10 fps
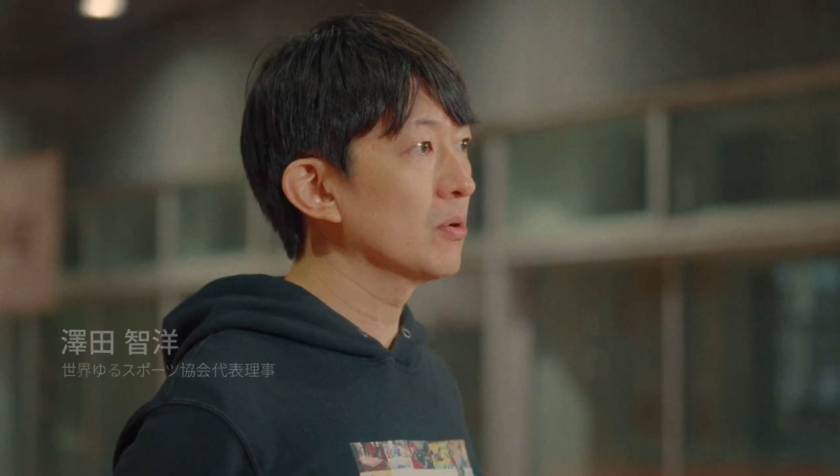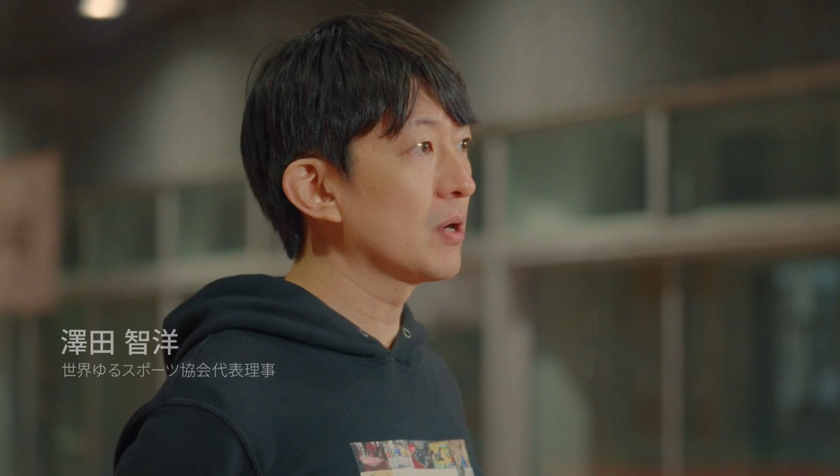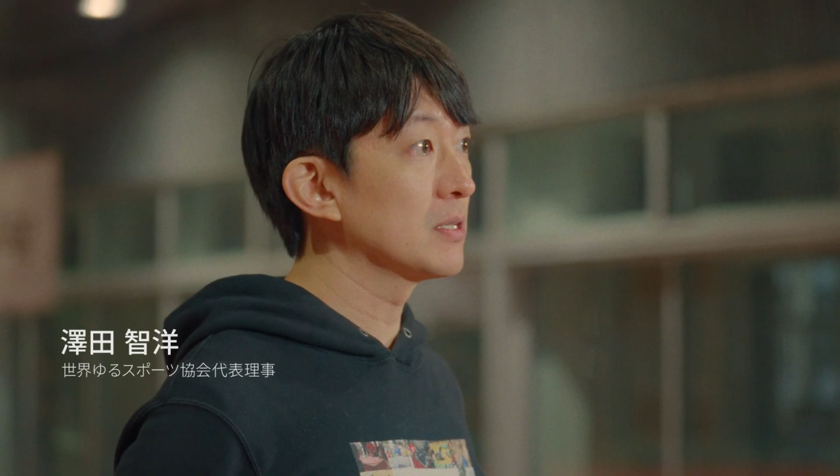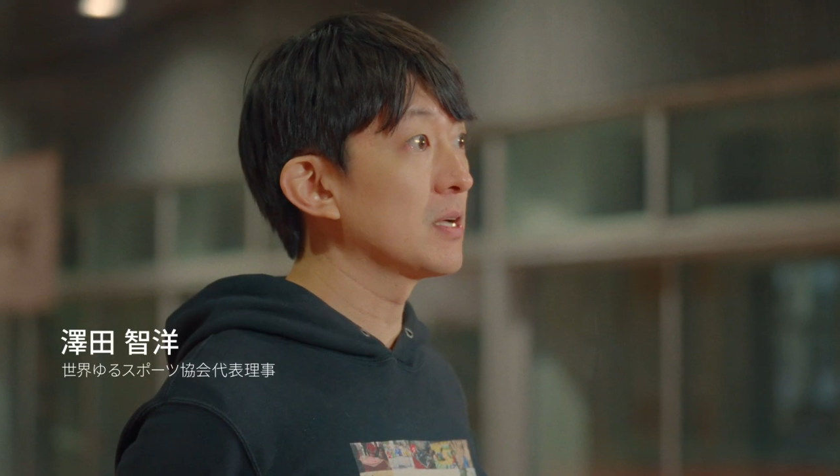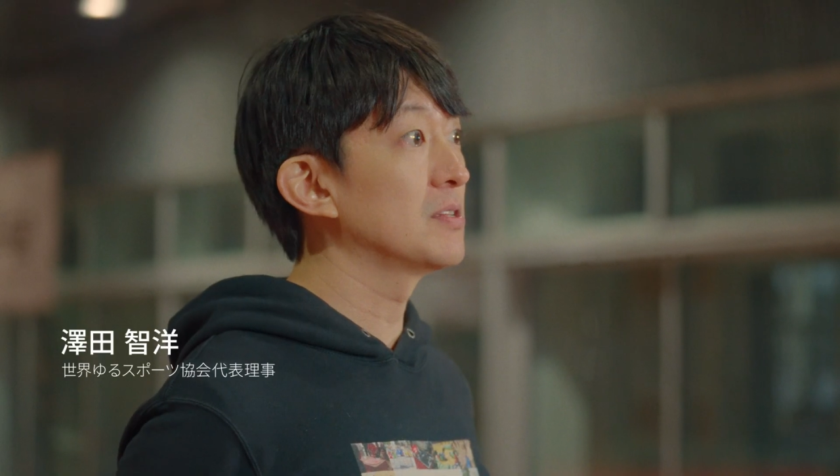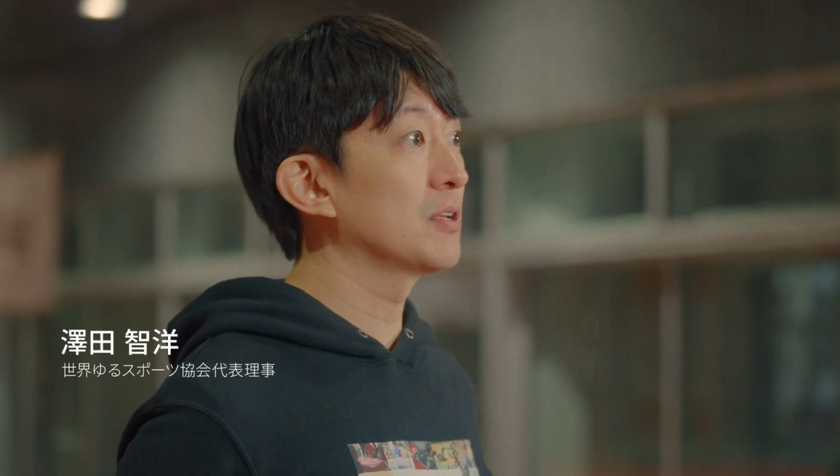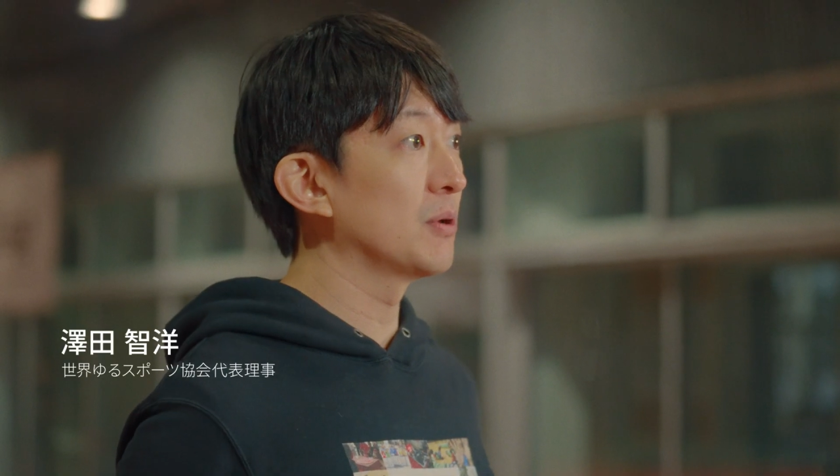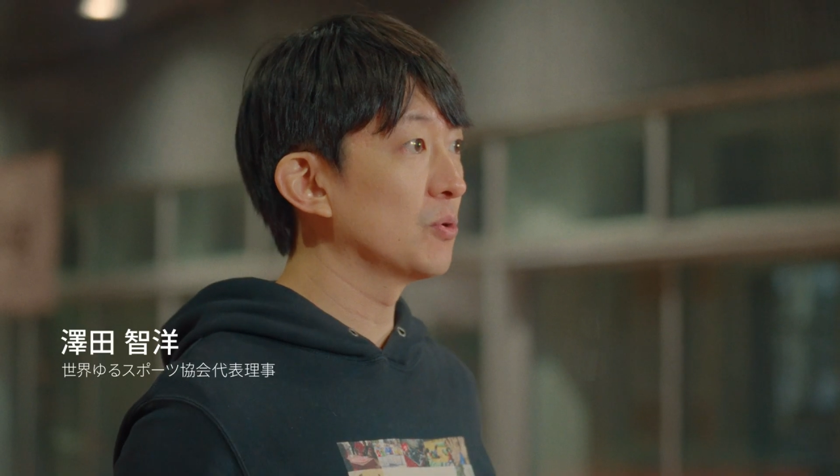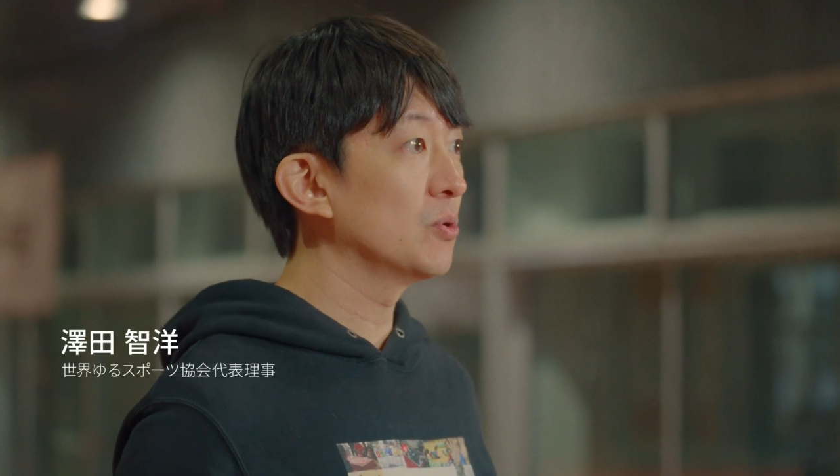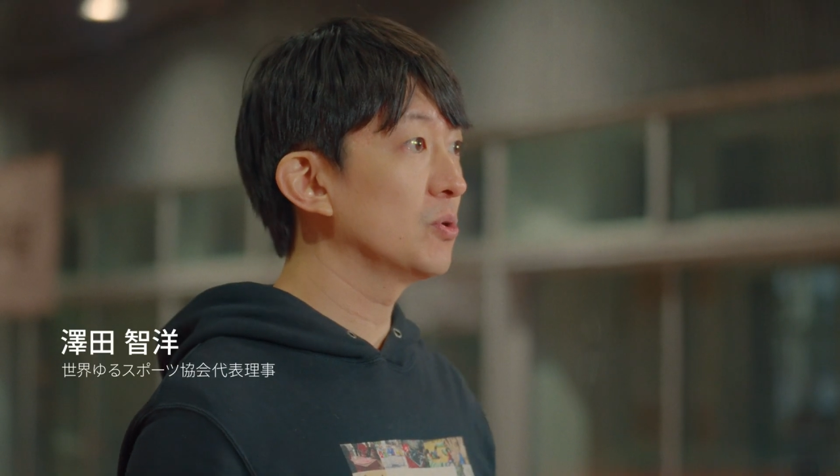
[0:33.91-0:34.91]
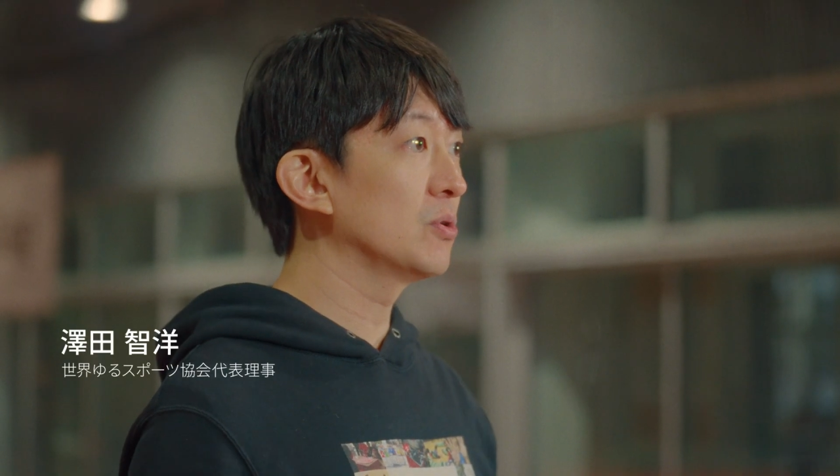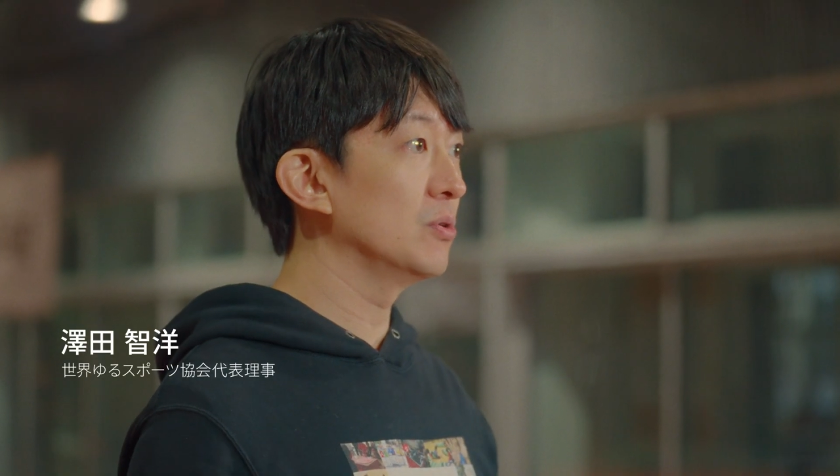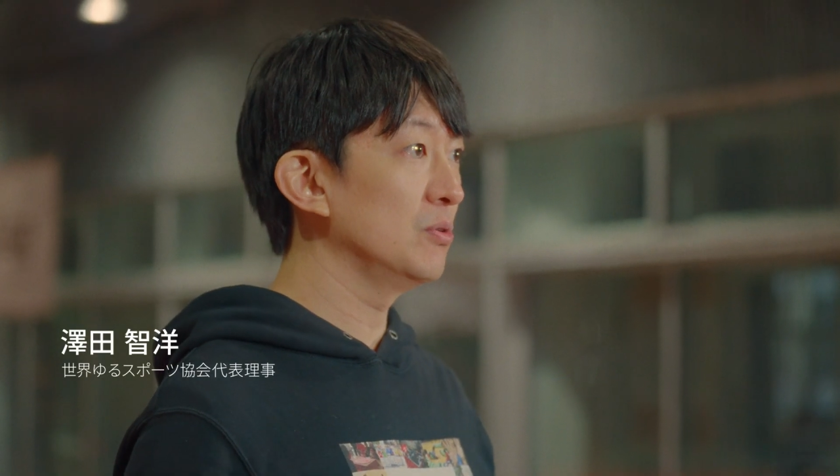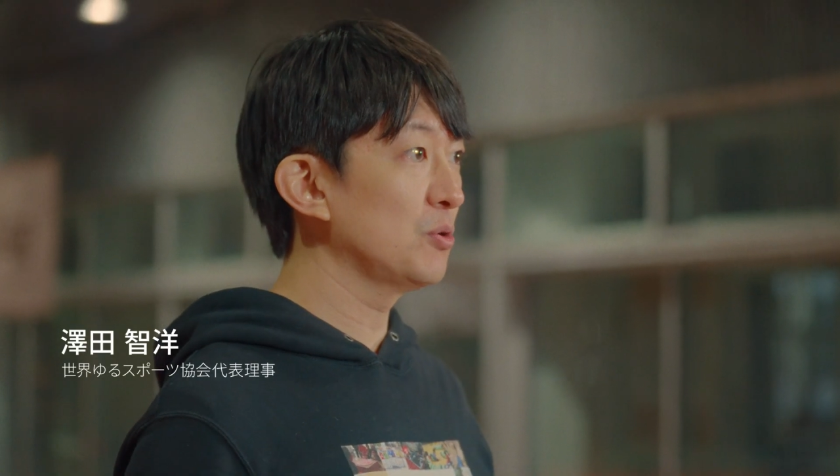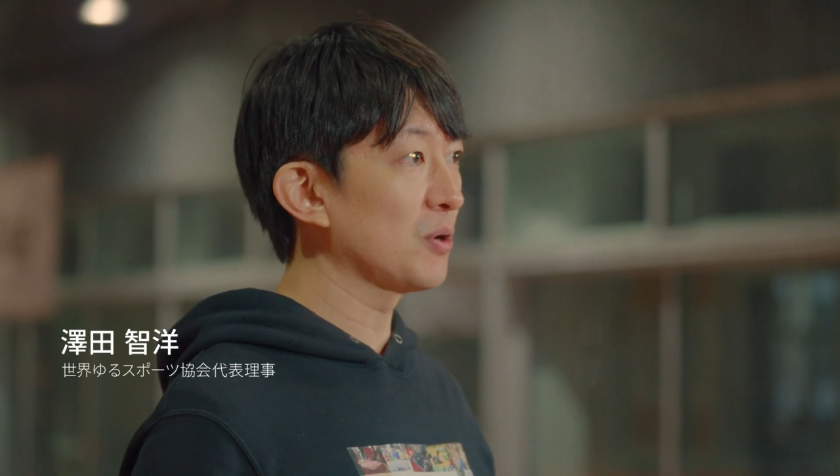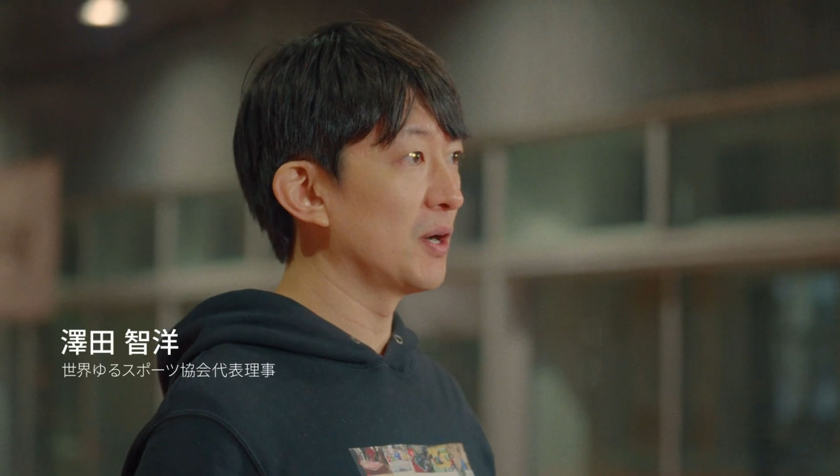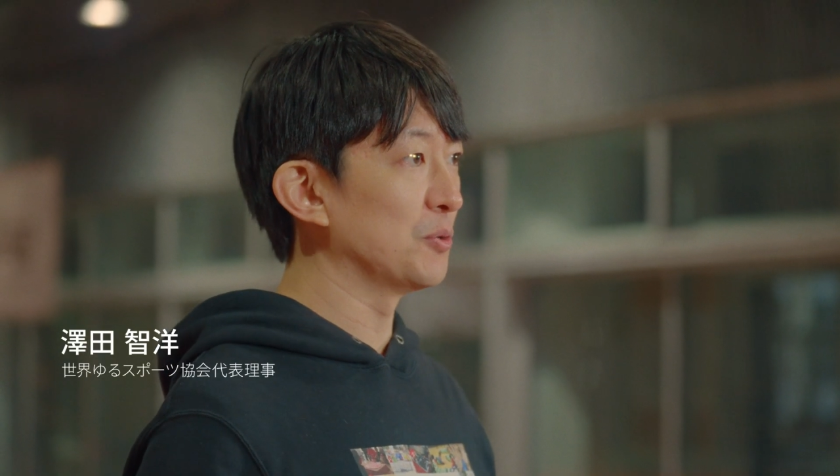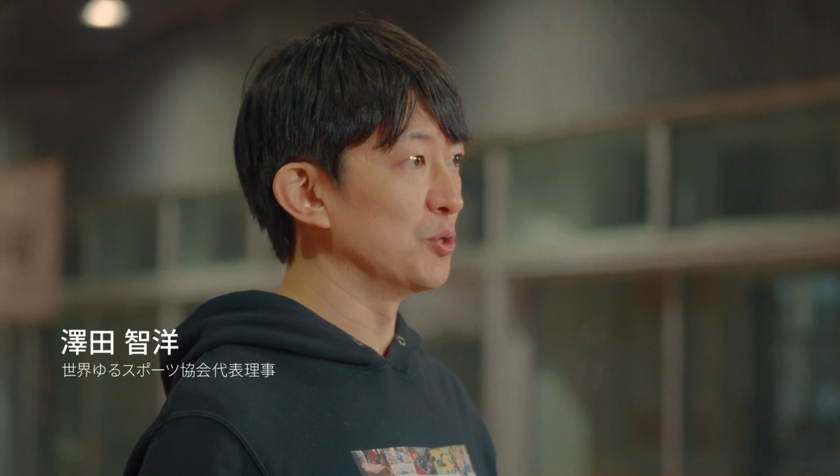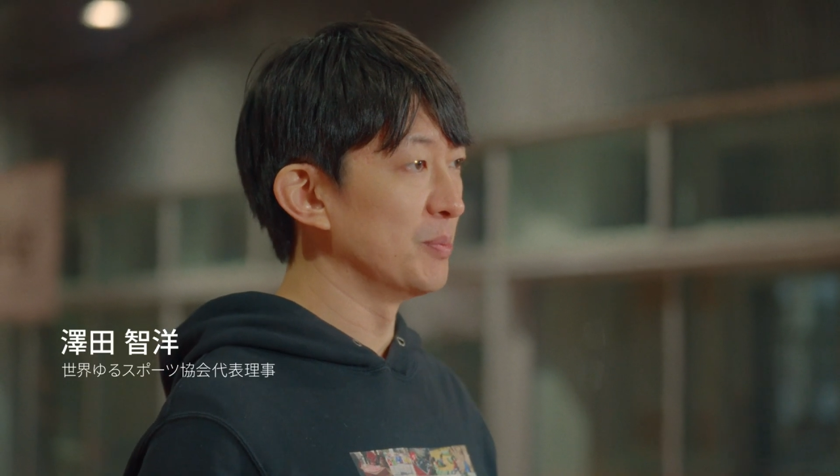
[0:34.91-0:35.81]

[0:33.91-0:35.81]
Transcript: 今日開催したのはノールック運動会と